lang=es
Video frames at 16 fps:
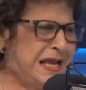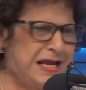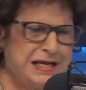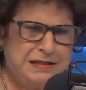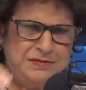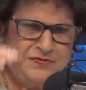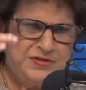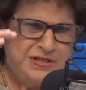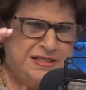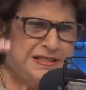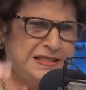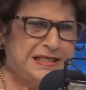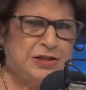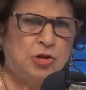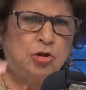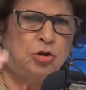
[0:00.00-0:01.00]

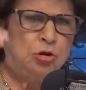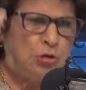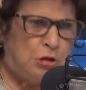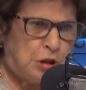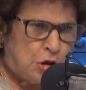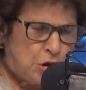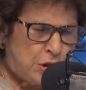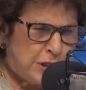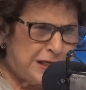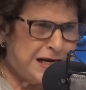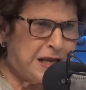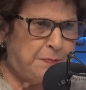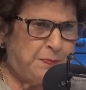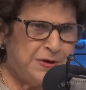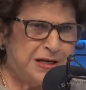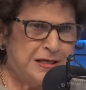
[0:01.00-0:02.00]
NBC, toda
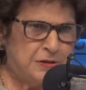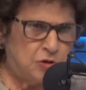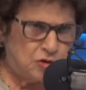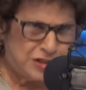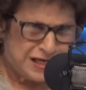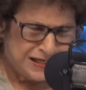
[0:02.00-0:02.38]
la prensa, o sea,